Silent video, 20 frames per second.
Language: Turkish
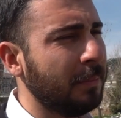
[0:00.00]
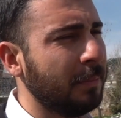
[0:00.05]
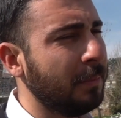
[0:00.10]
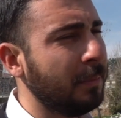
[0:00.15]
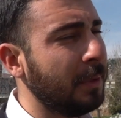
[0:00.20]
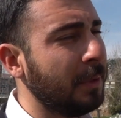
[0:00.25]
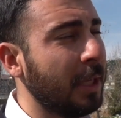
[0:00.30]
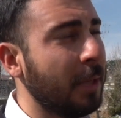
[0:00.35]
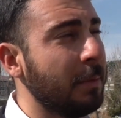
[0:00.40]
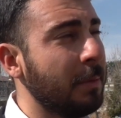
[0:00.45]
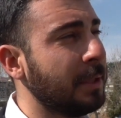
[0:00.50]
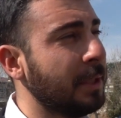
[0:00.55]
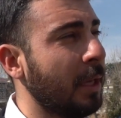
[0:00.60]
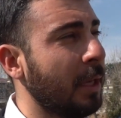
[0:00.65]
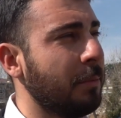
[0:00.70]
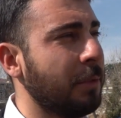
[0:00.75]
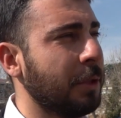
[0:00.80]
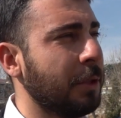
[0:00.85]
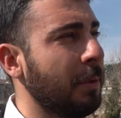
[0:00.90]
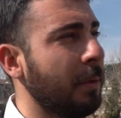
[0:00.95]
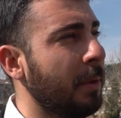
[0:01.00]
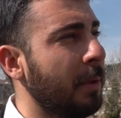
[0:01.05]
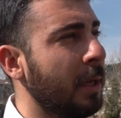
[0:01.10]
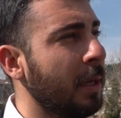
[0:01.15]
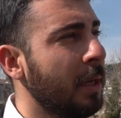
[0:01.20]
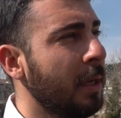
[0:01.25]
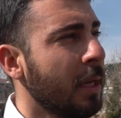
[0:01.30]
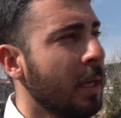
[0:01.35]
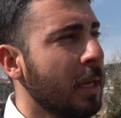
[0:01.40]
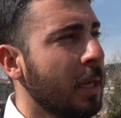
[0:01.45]
diyebilseymişim ama
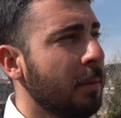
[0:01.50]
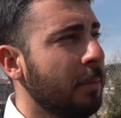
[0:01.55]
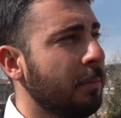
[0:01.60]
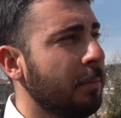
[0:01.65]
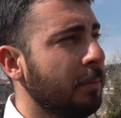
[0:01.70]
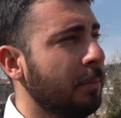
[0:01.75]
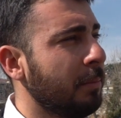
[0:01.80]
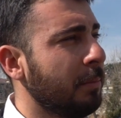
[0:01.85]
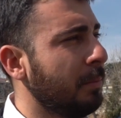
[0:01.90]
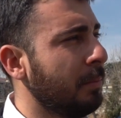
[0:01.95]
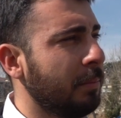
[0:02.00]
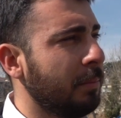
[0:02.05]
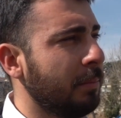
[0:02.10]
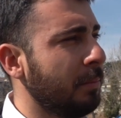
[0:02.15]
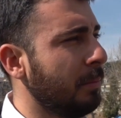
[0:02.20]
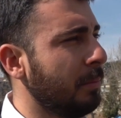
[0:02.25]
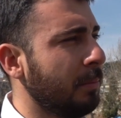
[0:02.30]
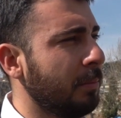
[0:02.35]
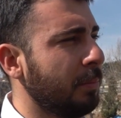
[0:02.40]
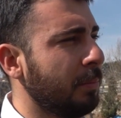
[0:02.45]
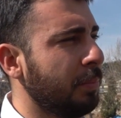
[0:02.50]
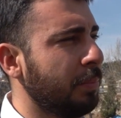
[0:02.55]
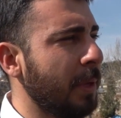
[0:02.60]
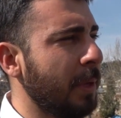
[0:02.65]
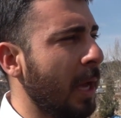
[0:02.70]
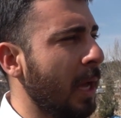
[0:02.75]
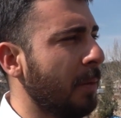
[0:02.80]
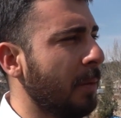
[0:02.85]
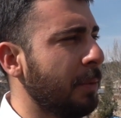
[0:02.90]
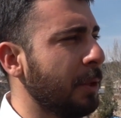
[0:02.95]

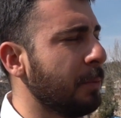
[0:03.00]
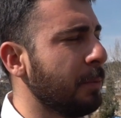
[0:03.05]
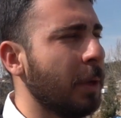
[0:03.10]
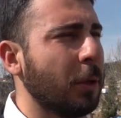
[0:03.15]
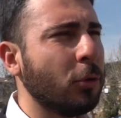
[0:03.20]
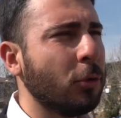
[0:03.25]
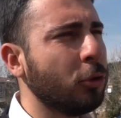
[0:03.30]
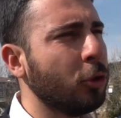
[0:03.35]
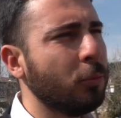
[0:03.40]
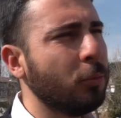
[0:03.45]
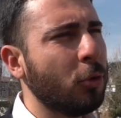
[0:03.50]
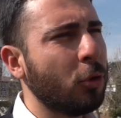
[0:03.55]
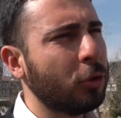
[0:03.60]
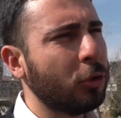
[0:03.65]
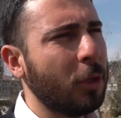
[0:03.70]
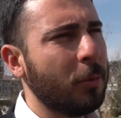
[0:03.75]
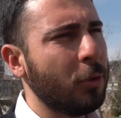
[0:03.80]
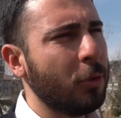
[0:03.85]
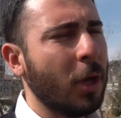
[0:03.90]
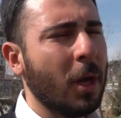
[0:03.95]
yani pişman olduğum nokta bu ya.